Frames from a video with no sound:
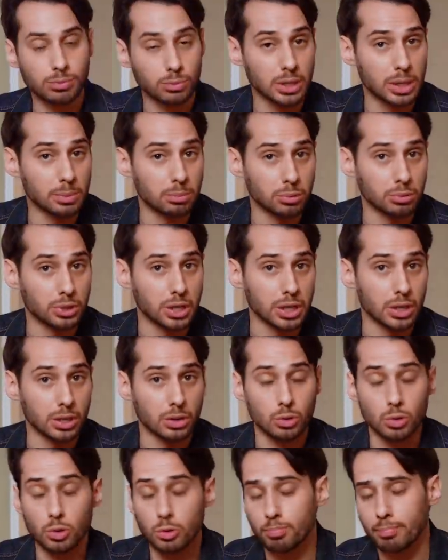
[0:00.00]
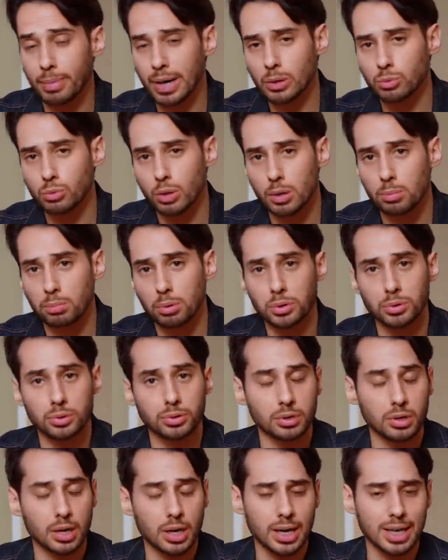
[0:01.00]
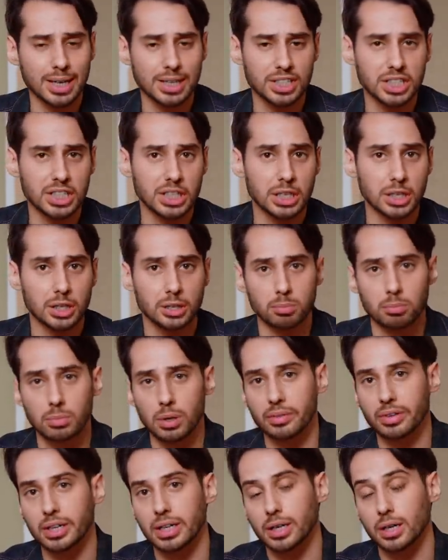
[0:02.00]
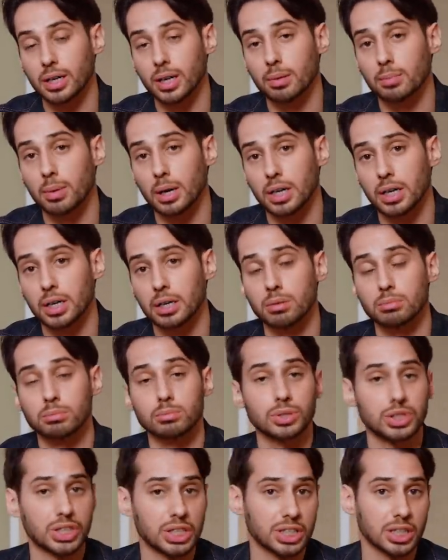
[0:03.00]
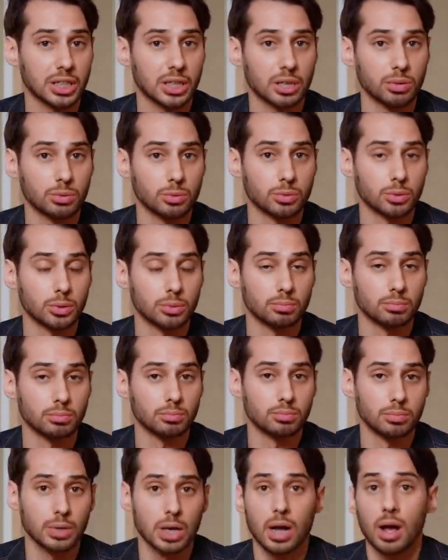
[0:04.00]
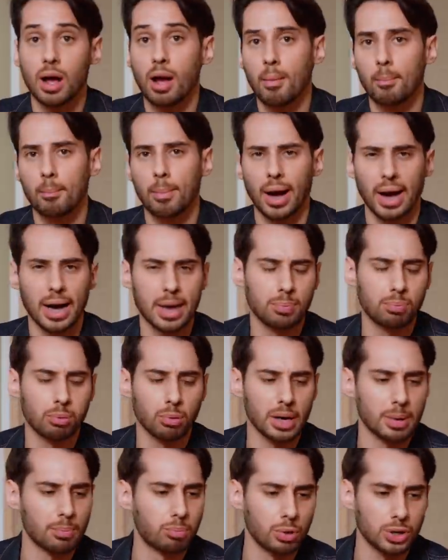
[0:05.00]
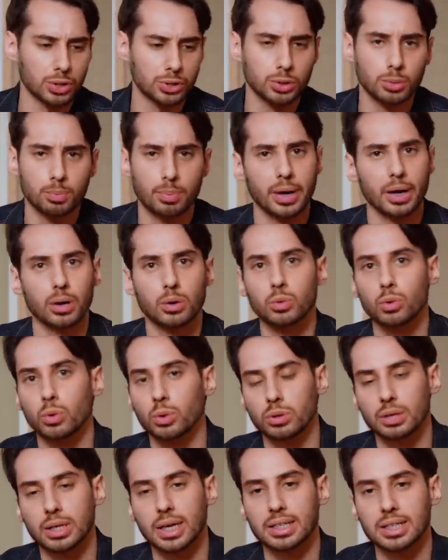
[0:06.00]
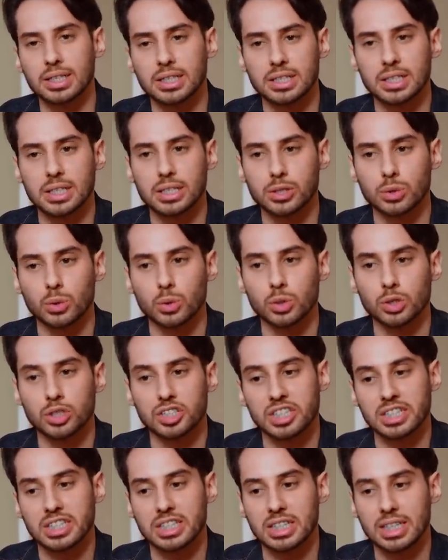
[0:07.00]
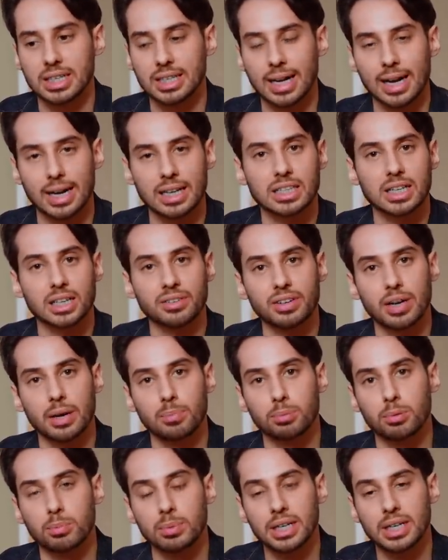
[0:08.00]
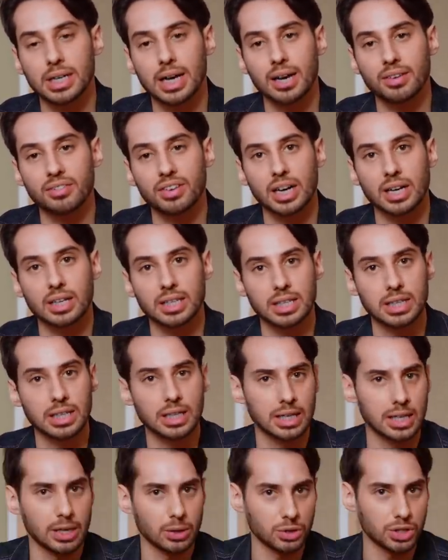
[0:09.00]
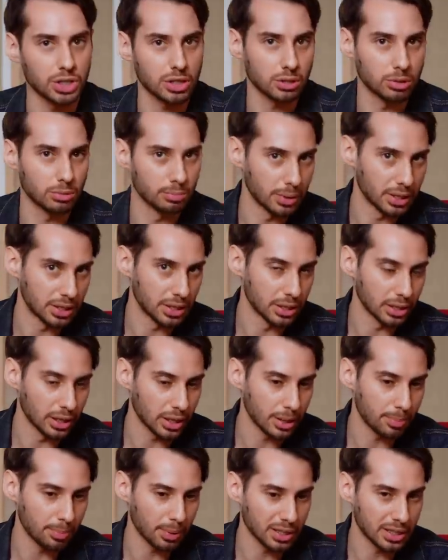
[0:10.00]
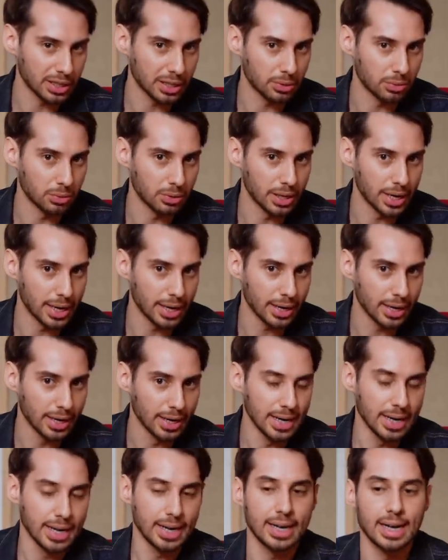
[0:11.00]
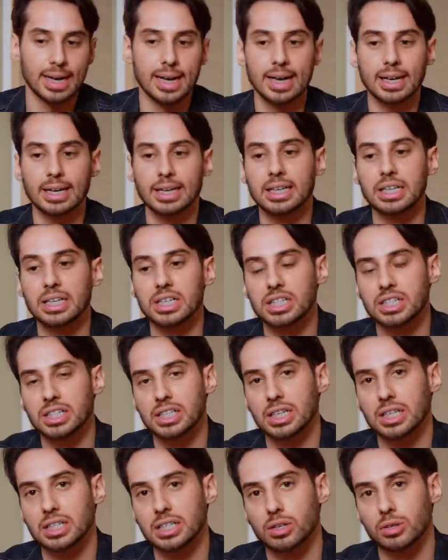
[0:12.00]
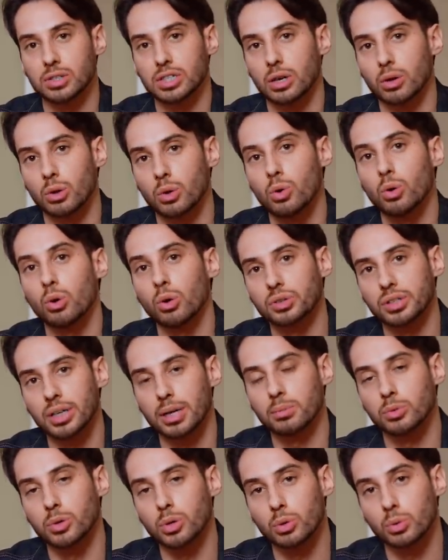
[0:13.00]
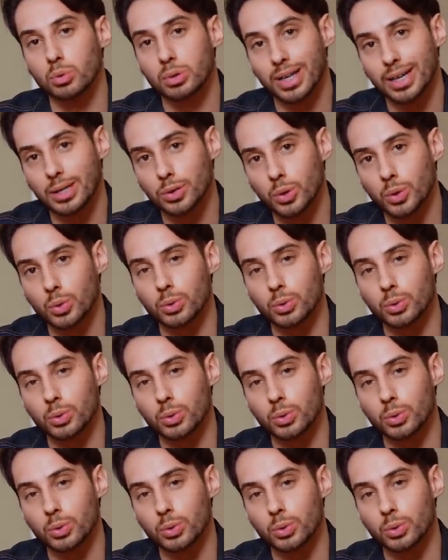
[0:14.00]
vous débutez, une belle toile brute classique mais avec un gras marqué, c'est ça qu'il vous faut. Pareil pour les poids super lourds au-delà des 16 oz, c'est à réserver à un public averti qui recherche une patine très particulière et qui sait ce que ça encourt en termes de contraintes de